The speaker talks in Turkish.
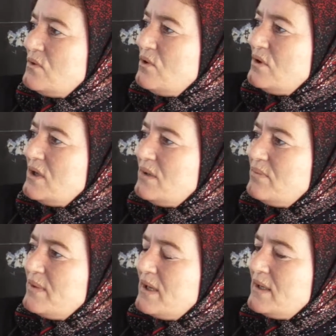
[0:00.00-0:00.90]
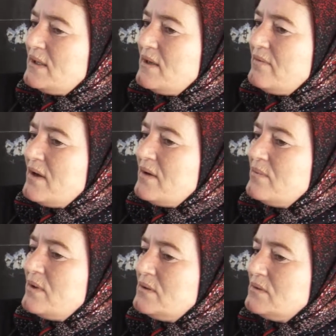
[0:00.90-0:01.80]
Örnek bir belediye var
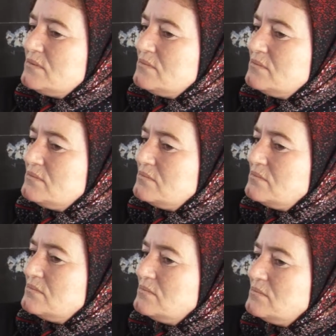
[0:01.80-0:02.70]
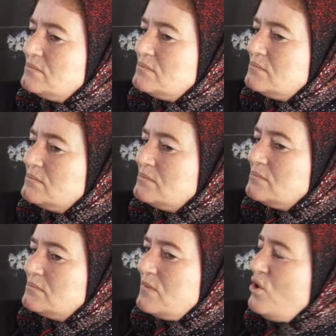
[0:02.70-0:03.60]
mı? Hmm,
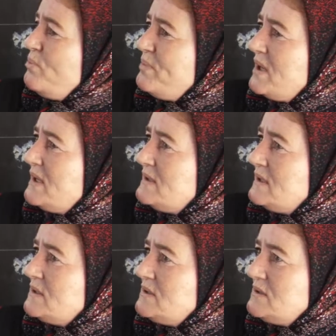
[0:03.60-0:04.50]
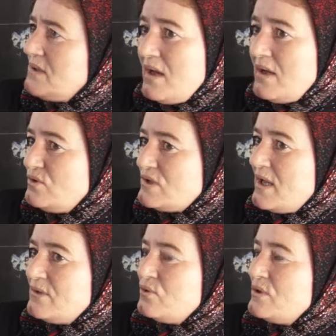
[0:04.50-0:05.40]
Eyüp Belediyesi daha
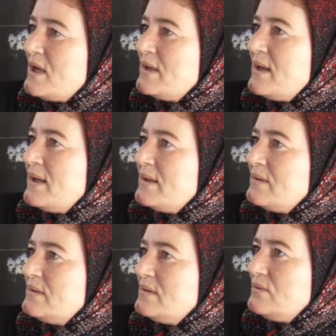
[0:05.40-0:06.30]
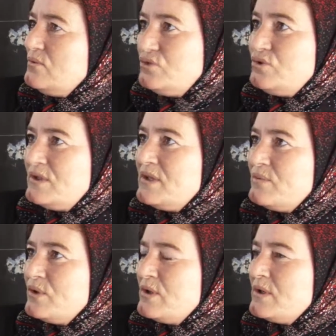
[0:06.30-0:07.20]
güzel diyorlar yani
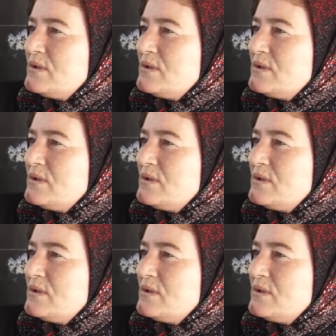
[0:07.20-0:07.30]
duyduklarıma göre.